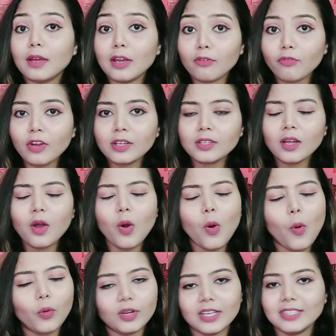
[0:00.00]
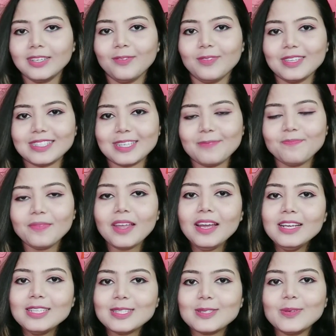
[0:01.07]
এফেক্টটা অনেকটা বেশি
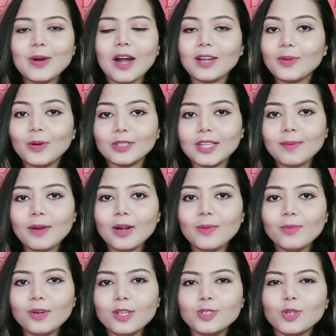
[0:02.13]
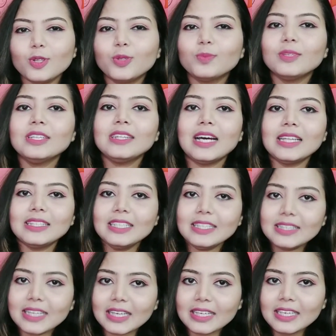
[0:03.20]
সো আর কথা বাড়াবো না চলো তোমাদের
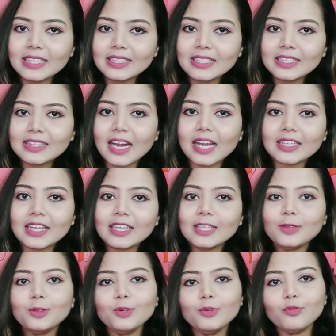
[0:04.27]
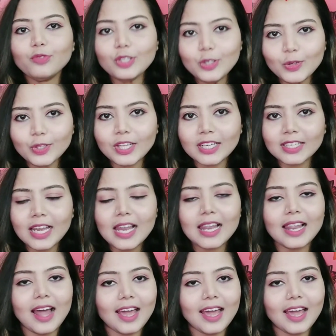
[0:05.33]
তাড়াতাড়ি দেখিয়ে দিই তার আগে কিন্তু ভিডিওটাতে একটা